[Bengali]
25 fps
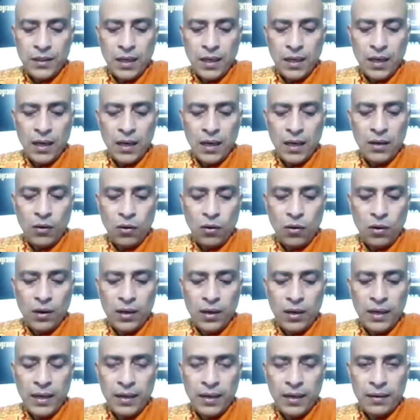যাহার
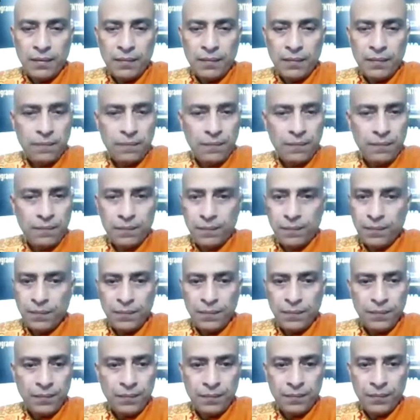অগ্রে
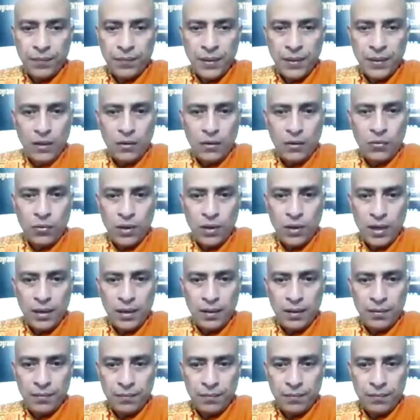কেহ
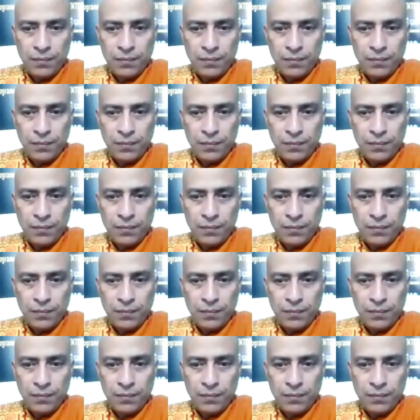নাই